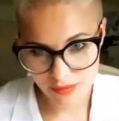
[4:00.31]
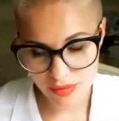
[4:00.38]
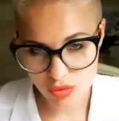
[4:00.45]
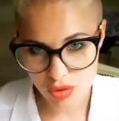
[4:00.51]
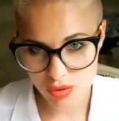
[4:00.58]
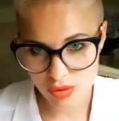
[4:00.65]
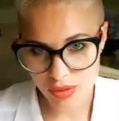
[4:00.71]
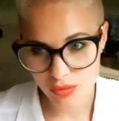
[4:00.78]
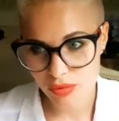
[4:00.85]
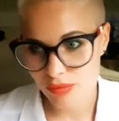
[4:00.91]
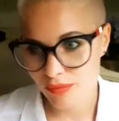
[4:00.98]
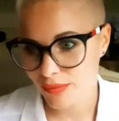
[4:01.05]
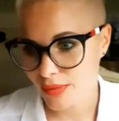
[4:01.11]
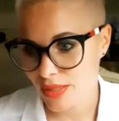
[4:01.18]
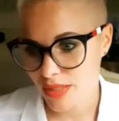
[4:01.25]
девчонки, вот
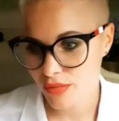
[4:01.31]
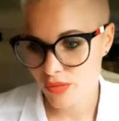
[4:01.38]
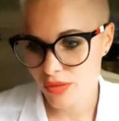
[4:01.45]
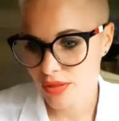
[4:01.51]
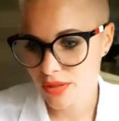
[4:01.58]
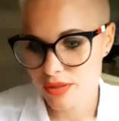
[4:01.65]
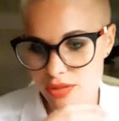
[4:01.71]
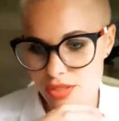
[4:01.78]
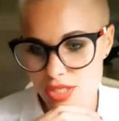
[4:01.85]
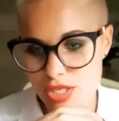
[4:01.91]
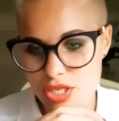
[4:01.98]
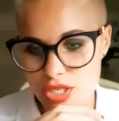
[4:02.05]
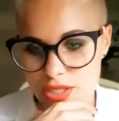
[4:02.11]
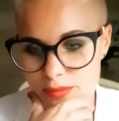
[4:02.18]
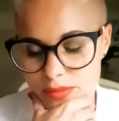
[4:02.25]
мне сегодня
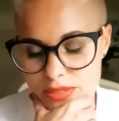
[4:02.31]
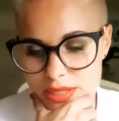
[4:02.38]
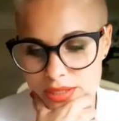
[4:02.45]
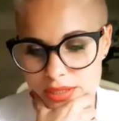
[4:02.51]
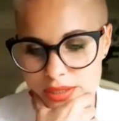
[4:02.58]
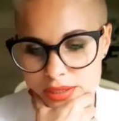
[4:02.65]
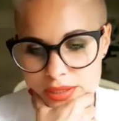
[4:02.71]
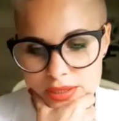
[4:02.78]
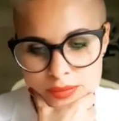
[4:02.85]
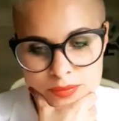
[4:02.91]
женщина писала,